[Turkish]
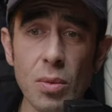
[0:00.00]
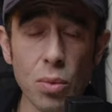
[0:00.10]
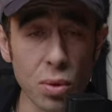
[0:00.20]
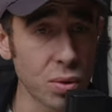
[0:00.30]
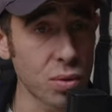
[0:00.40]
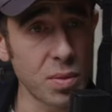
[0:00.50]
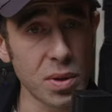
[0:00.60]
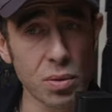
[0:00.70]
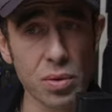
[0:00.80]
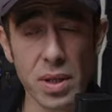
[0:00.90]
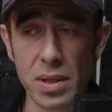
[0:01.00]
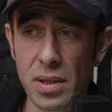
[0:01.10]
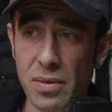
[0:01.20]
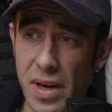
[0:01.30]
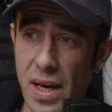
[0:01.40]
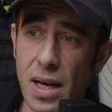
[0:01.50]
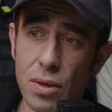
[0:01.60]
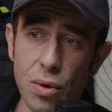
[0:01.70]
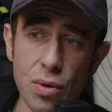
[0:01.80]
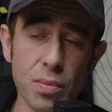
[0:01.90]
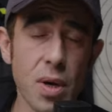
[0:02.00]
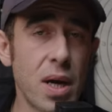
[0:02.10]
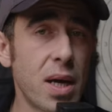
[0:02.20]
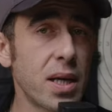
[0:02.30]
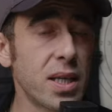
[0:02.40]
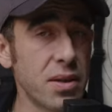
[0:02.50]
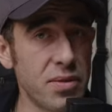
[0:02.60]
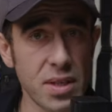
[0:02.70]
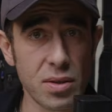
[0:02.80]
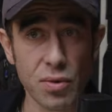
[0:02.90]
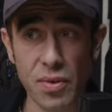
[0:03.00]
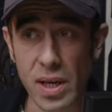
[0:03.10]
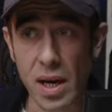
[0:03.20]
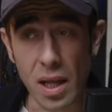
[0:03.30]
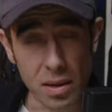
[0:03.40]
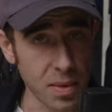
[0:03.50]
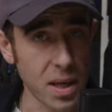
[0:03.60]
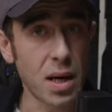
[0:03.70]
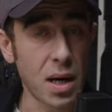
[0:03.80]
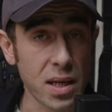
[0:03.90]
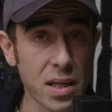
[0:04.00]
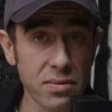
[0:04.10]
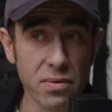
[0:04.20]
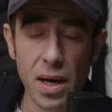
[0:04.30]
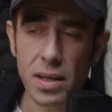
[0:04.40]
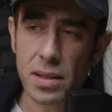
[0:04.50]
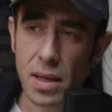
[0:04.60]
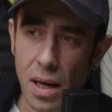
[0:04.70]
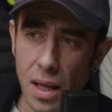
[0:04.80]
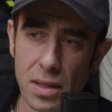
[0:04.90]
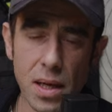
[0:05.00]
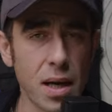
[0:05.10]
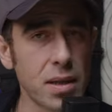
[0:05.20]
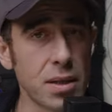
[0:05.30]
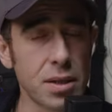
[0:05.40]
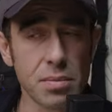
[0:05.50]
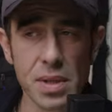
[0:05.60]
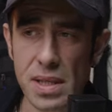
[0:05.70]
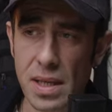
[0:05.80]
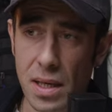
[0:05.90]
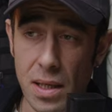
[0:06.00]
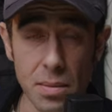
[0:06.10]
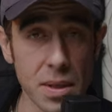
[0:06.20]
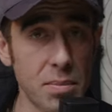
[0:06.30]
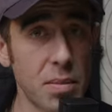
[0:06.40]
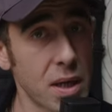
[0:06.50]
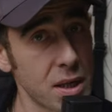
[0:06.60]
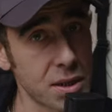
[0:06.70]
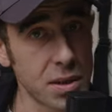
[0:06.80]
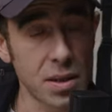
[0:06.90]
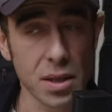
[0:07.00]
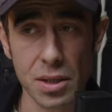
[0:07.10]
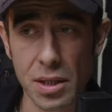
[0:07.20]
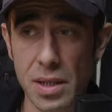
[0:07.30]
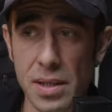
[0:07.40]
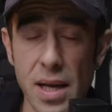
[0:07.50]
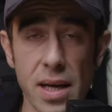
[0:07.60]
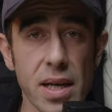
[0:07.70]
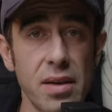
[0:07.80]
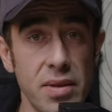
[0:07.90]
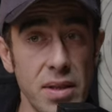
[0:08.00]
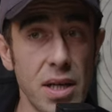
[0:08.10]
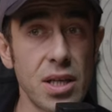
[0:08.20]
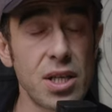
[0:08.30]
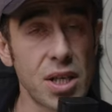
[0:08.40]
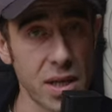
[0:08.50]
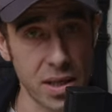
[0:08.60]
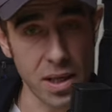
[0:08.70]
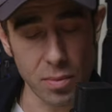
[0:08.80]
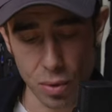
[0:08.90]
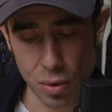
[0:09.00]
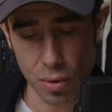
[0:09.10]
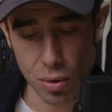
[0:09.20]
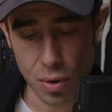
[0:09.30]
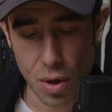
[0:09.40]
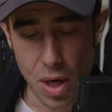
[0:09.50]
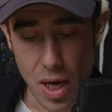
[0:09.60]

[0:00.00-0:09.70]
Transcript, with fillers: bulundurma ruhsatı veya atıyorum yivsiz tüfek alma hakkın vardır. Al kardeşim ister arabanın bagajında taşı ister evinde iş yerinde bulundur